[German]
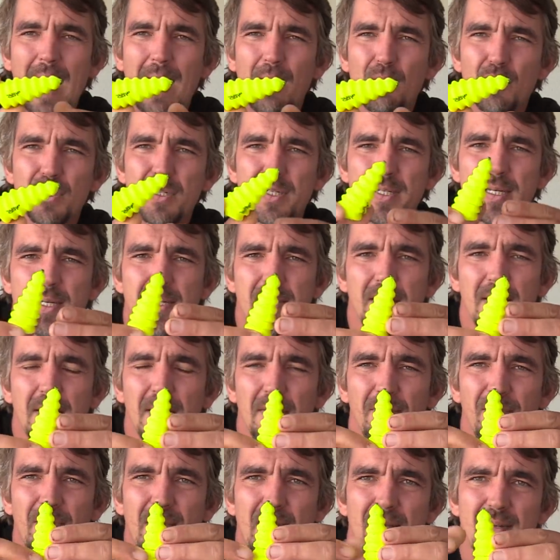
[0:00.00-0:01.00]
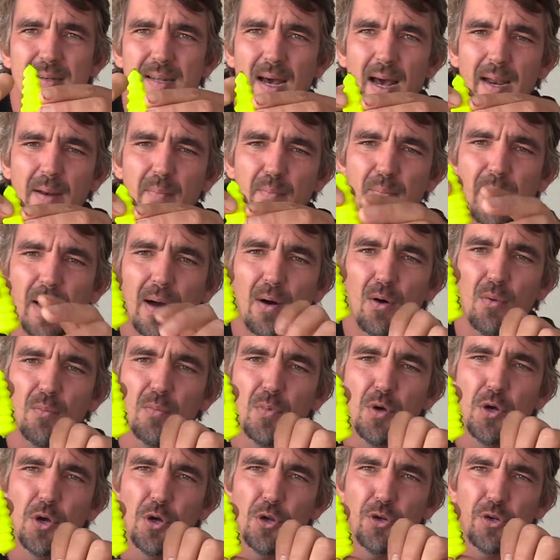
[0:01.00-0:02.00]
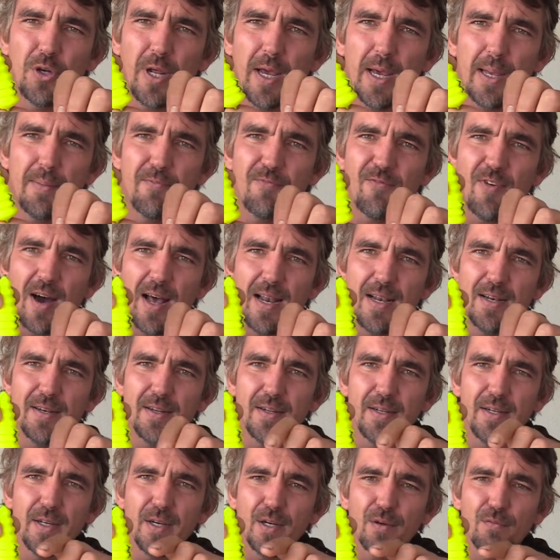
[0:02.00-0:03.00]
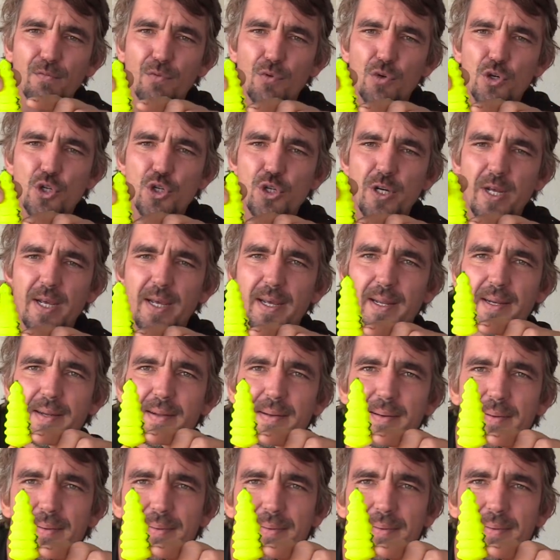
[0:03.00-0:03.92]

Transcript: aussieht wie ein Tannenbaum, der im Walde irgendwo steht.